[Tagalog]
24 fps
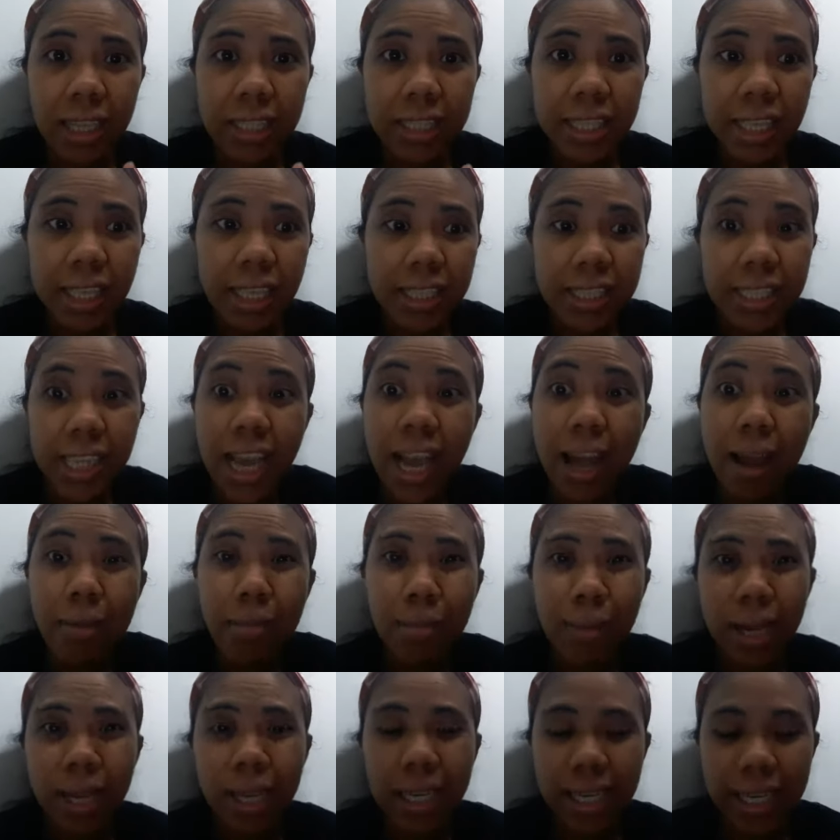sa sa
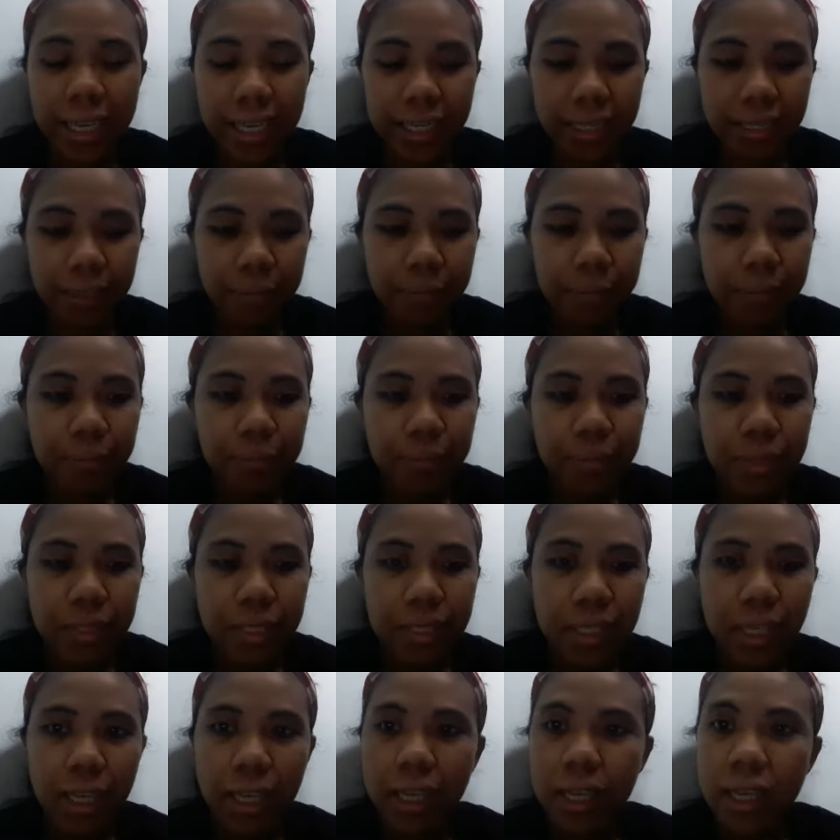kama like
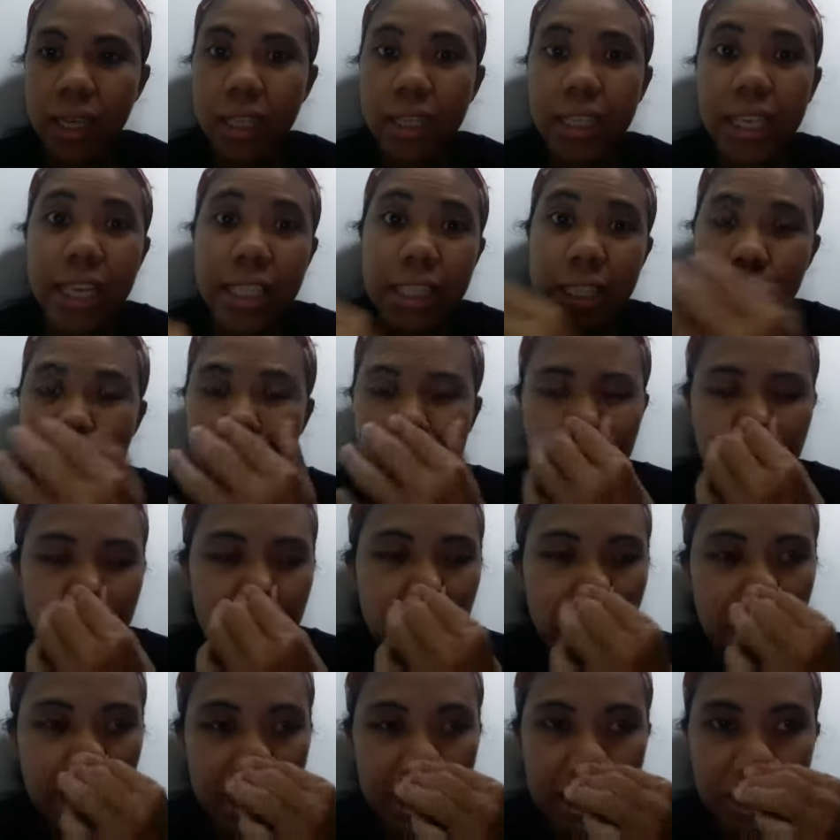sa guest room
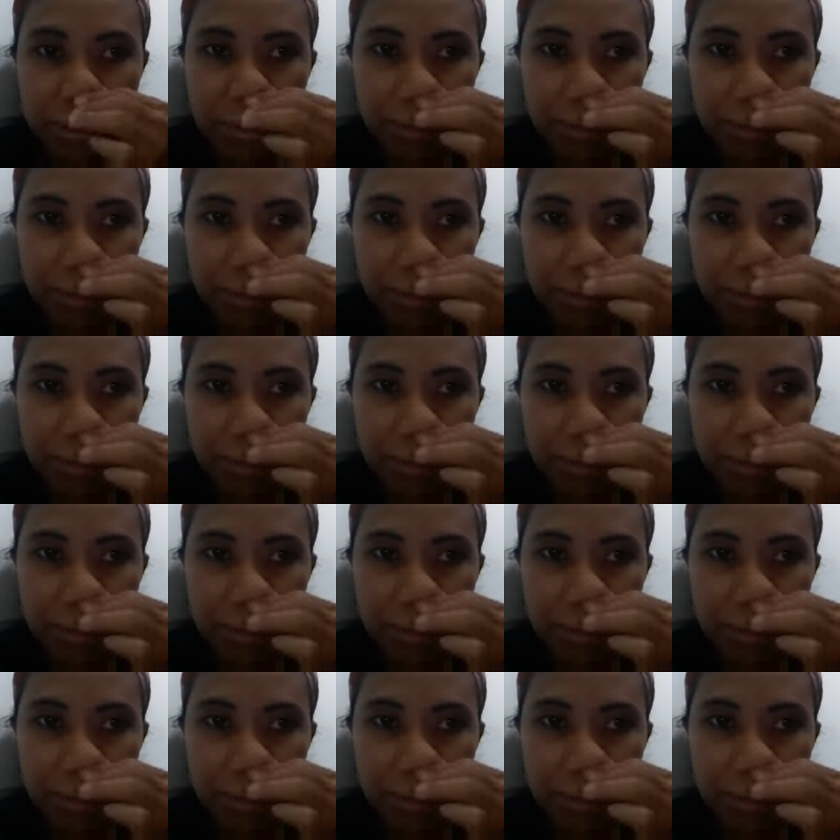guys.